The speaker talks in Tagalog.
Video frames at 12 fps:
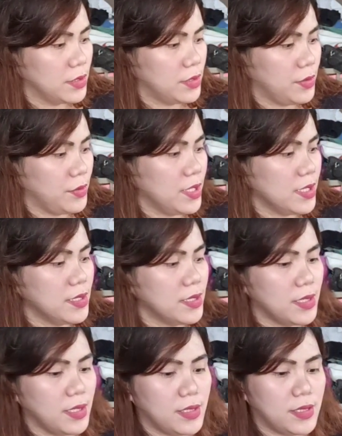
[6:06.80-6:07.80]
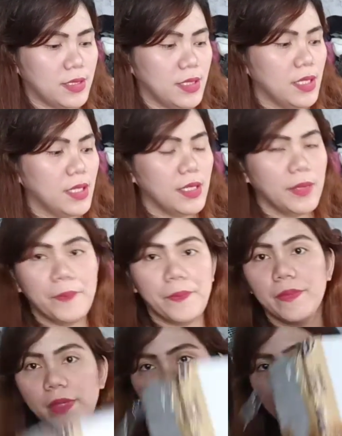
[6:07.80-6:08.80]
So, this is,
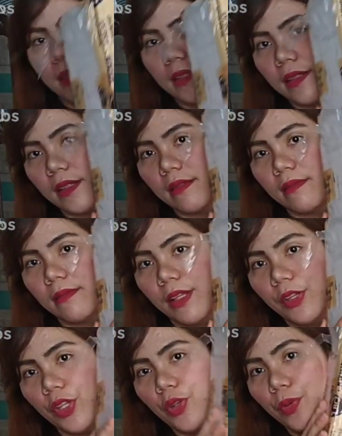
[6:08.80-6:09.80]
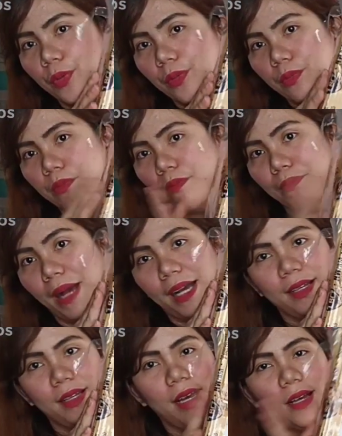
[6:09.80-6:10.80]
yan, ito yung
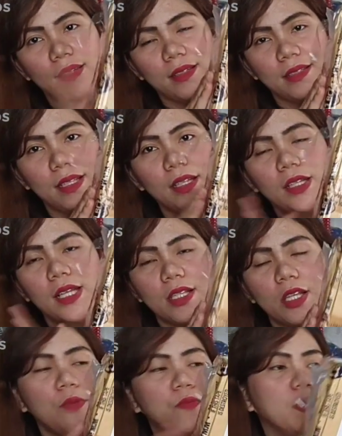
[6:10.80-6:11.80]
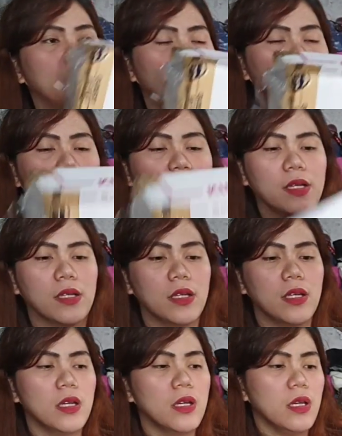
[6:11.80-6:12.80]
bag. sa, nasa loob dito yung bag.
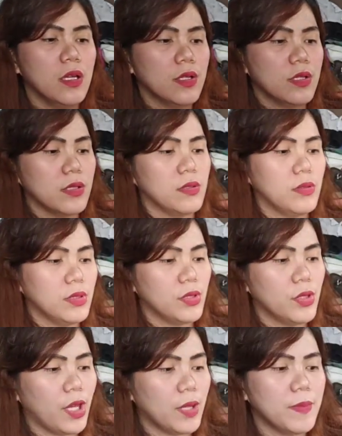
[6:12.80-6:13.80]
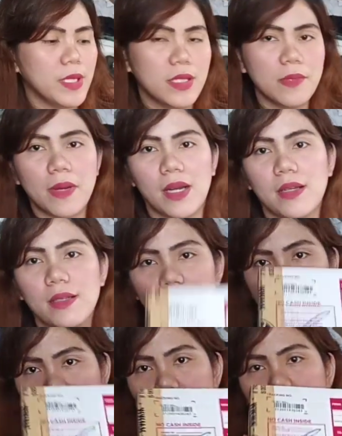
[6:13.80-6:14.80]
So, ito yung LBC
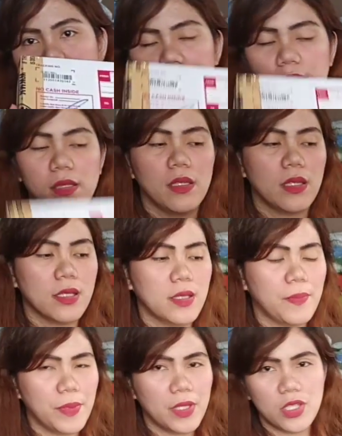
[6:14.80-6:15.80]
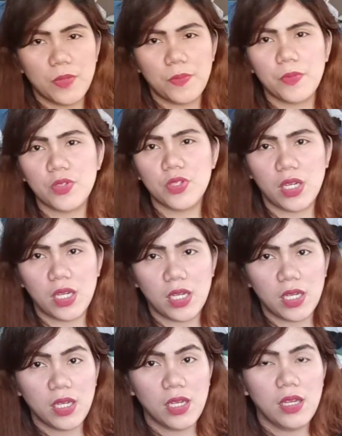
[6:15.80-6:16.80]
box. Kasi pina-ship ko siya.
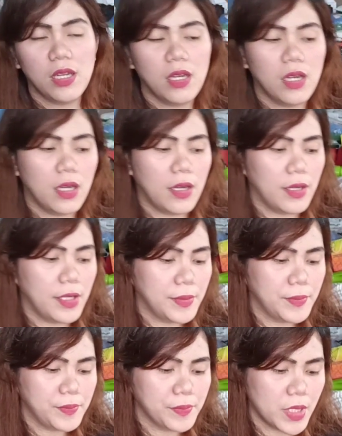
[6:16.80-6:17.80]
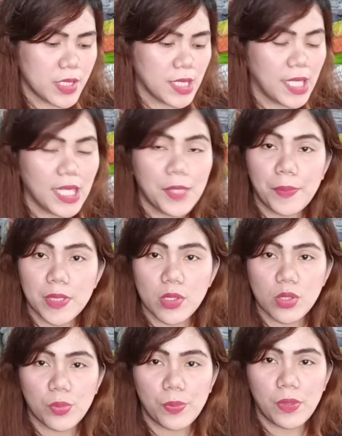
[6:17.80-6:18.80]
Um, kasi galing pa sa
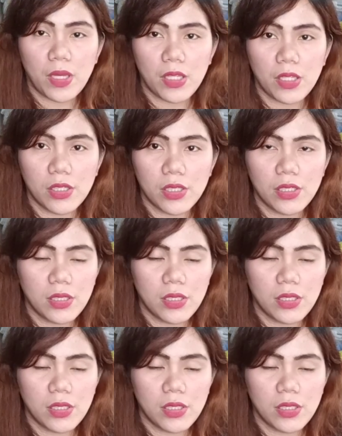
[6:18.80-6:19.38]
supplier.